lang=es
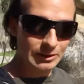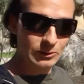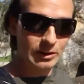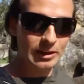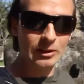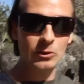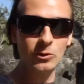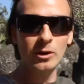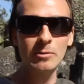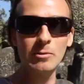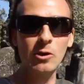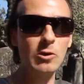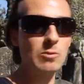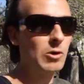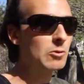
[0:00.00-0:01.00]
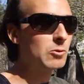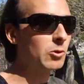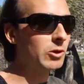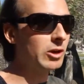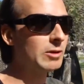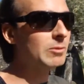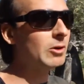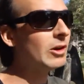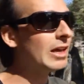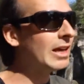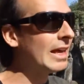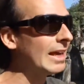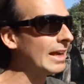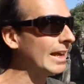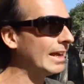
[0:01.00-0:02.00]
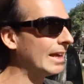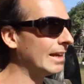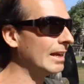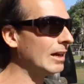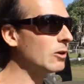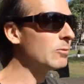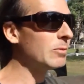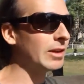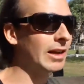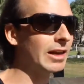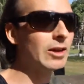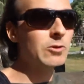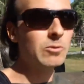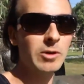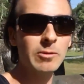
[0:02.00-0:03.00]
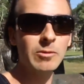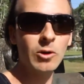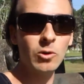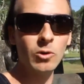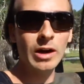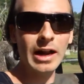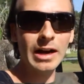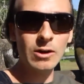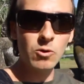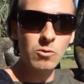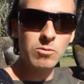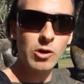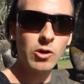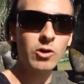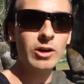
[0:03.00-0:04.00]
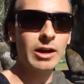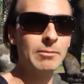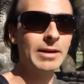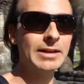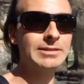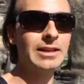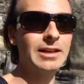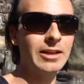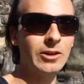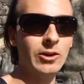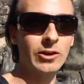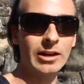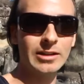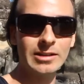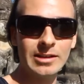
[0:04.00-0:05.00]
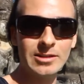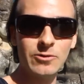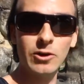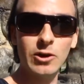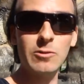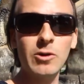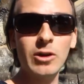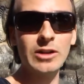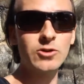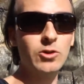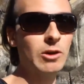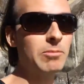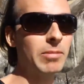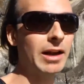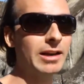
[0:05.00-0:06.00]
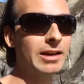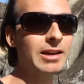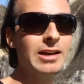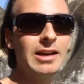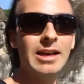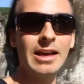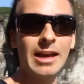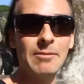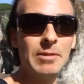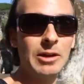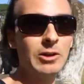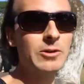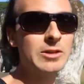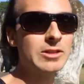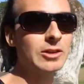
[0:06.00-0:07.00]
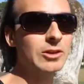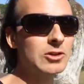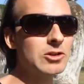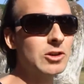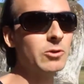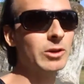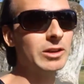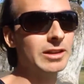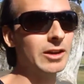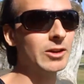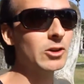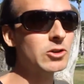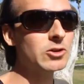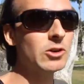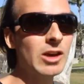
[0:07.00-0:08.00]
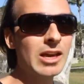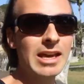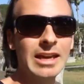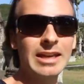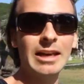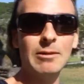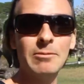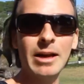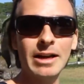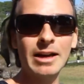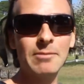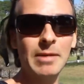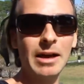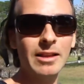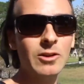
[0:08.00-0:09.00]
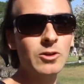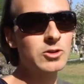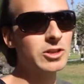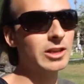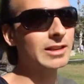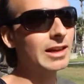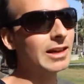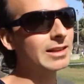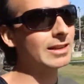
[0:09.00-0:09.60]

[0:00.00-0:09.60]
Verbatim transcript: tanto el hinduismo como el budismo y quería combinar en un mismo lugar un poco de ambas religiones. Así fue como nació el parque en 1958 y alberga más de 200